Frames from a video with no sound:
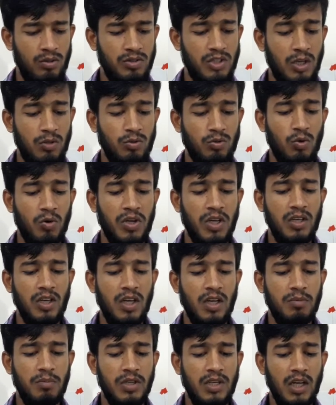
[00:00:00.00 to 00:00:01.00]
যেন
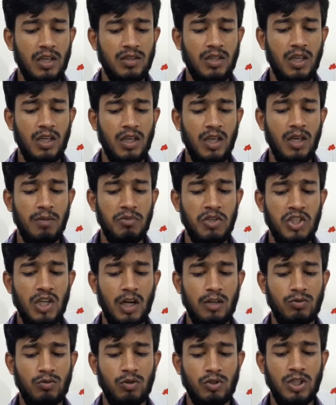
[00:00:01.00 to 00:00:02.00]
দক্ষিণের বিটা থেকে
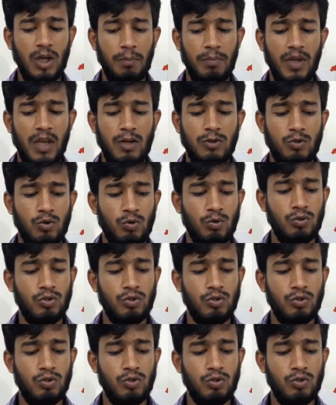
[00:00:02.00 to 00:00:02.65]
বিষাক্ত সাপের শো